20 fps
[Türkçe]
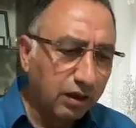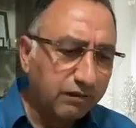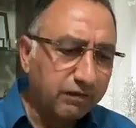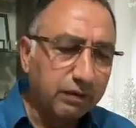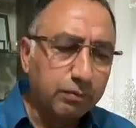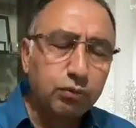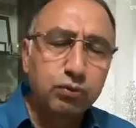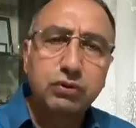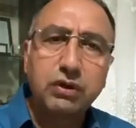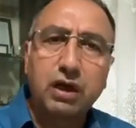
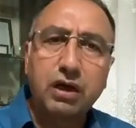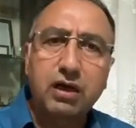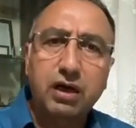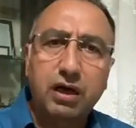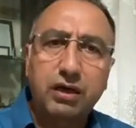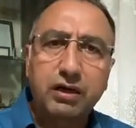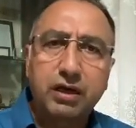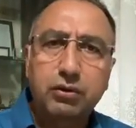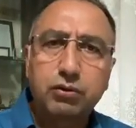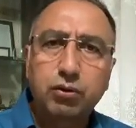ve buradan
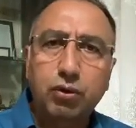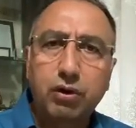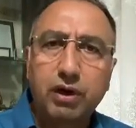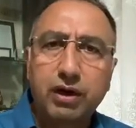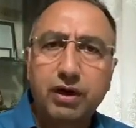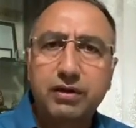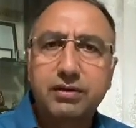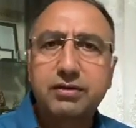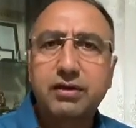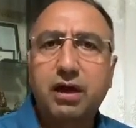kaynaklı
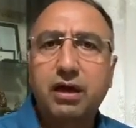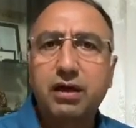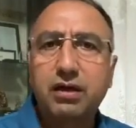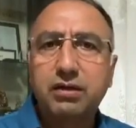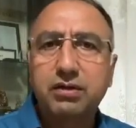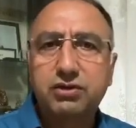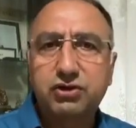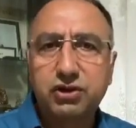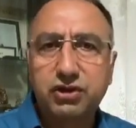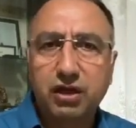olarak da
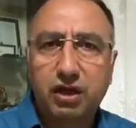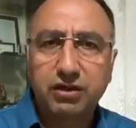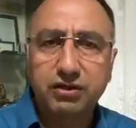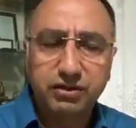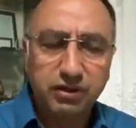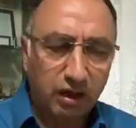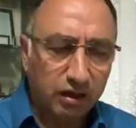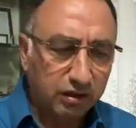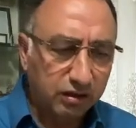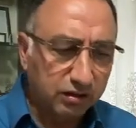çıkan
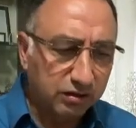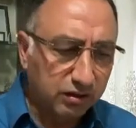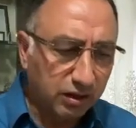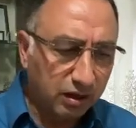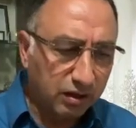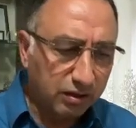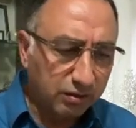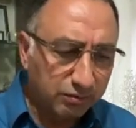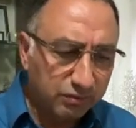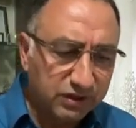
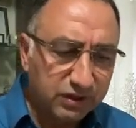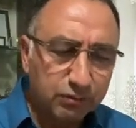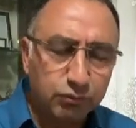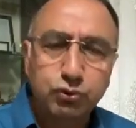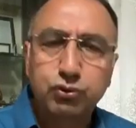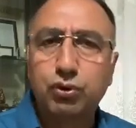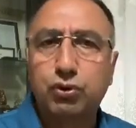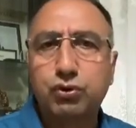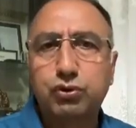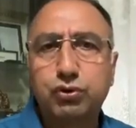yangınlar bize bu
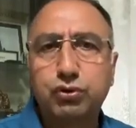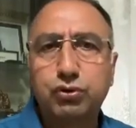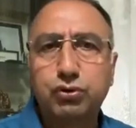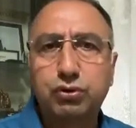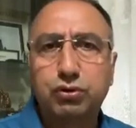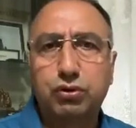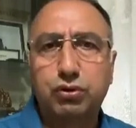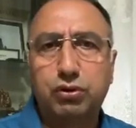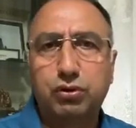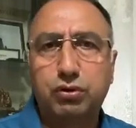sonucu
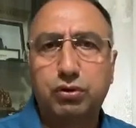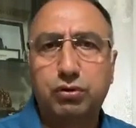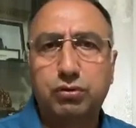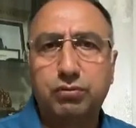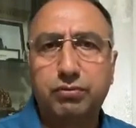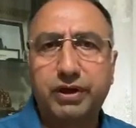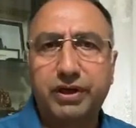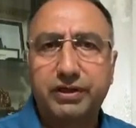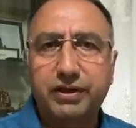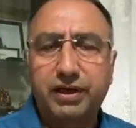e,
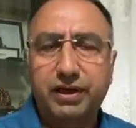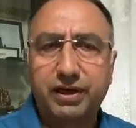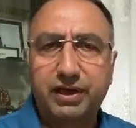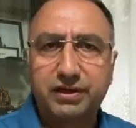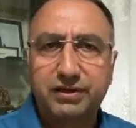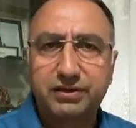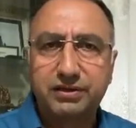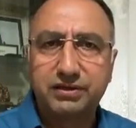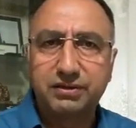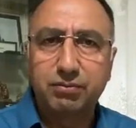meydana
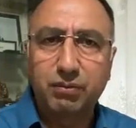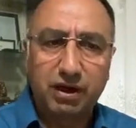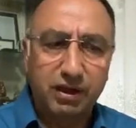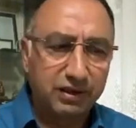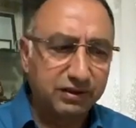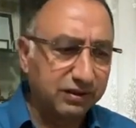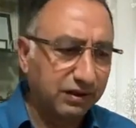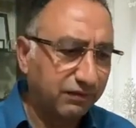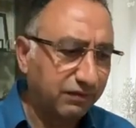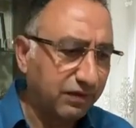getirdi
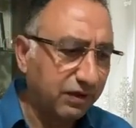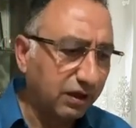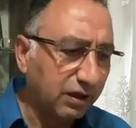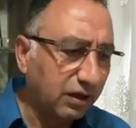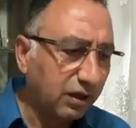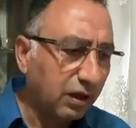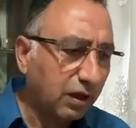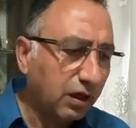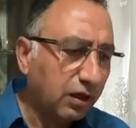maalesef ki.